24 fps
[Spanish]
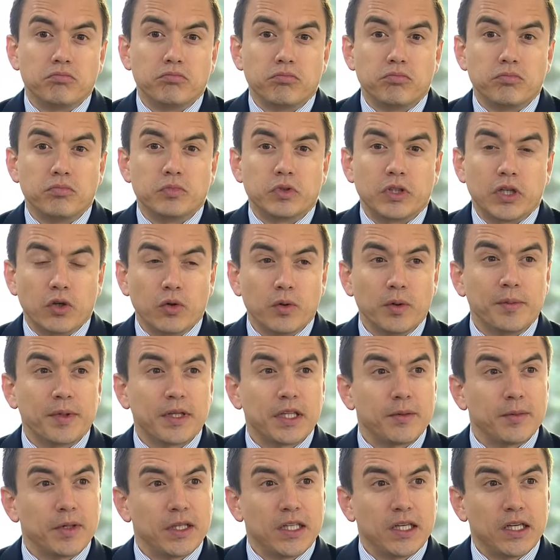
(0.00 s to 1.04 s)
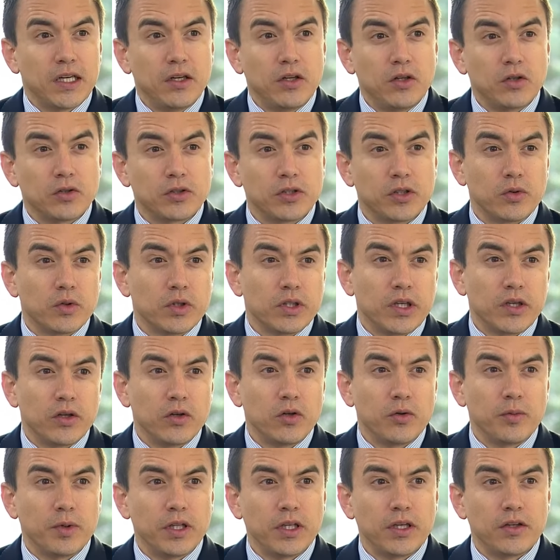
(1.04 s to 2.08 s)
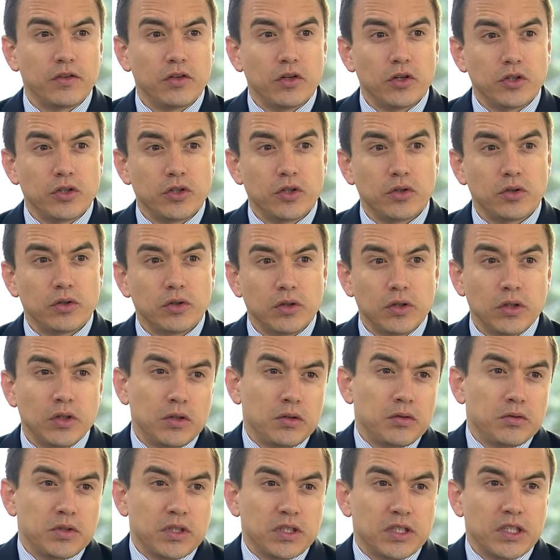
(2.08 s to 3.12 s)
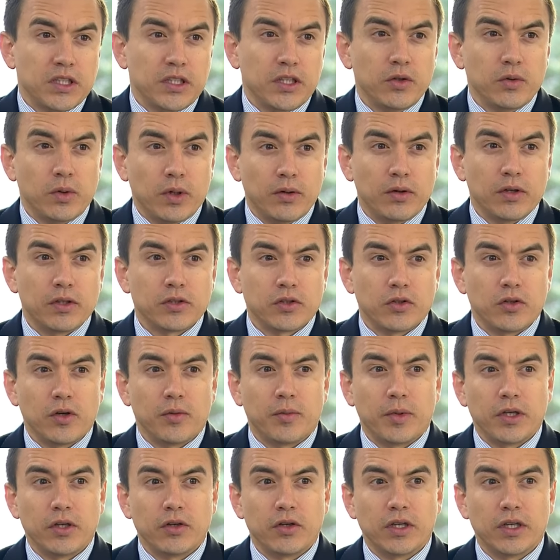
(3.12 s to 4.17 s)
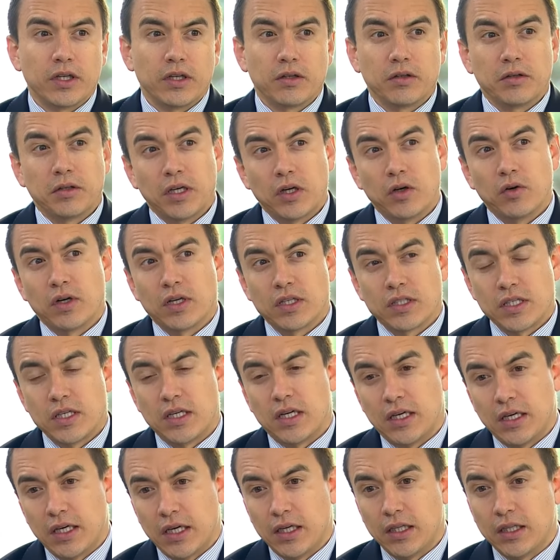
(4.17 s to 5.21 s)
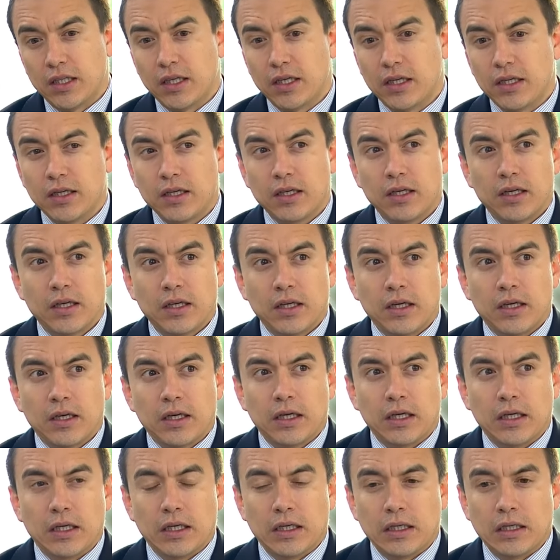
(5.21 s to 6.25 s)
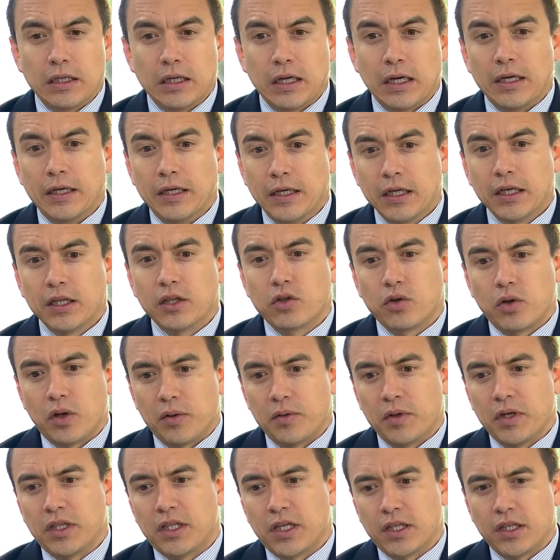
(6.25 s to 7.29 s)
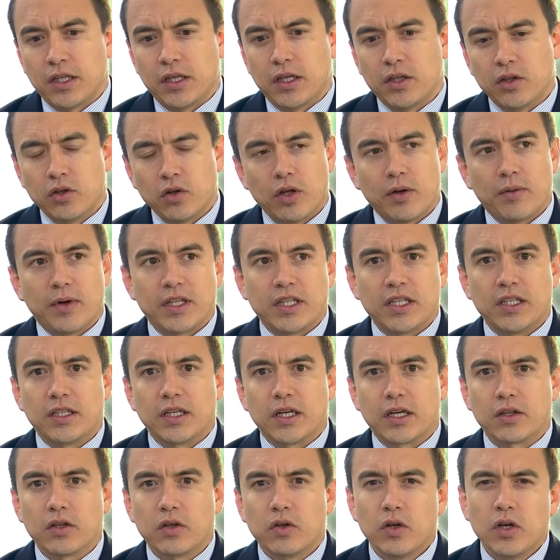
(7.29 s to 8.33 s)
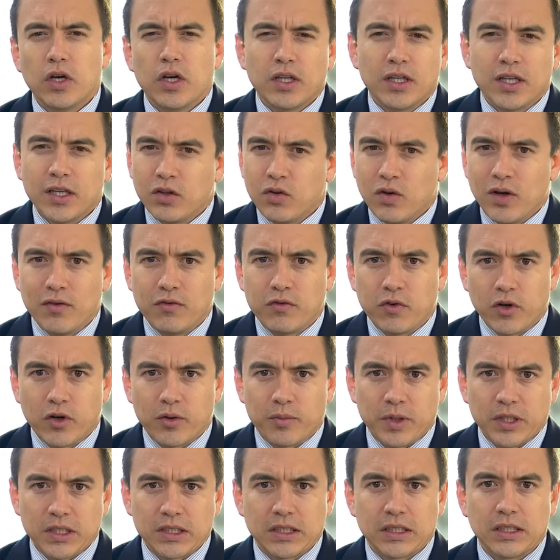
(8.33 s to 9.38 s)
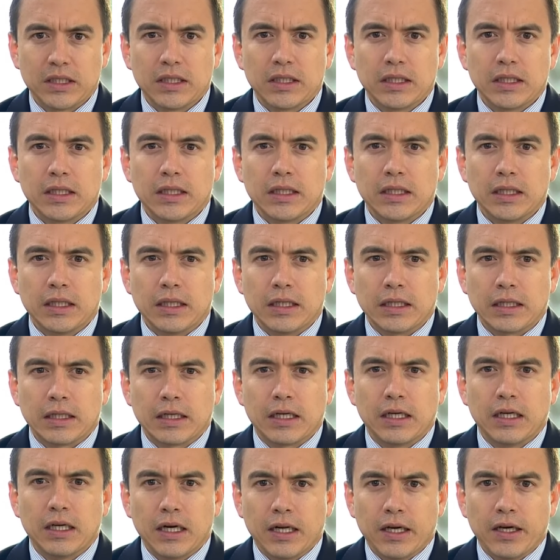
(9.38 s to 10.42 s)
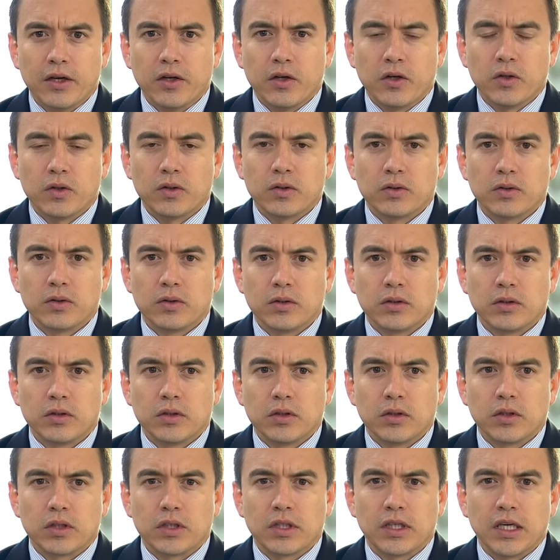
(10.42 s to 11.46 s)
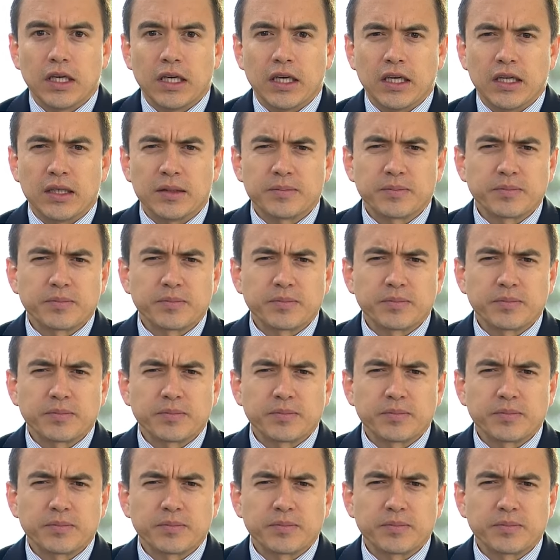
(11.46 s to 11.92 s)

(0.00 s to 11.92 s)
según mis matemáticas, no, 51 más 18, 69, eso no es mayoría. Y aún así hay gente eh, ahí que todavía está teniendo debate interno. De todas formas, eh, creo que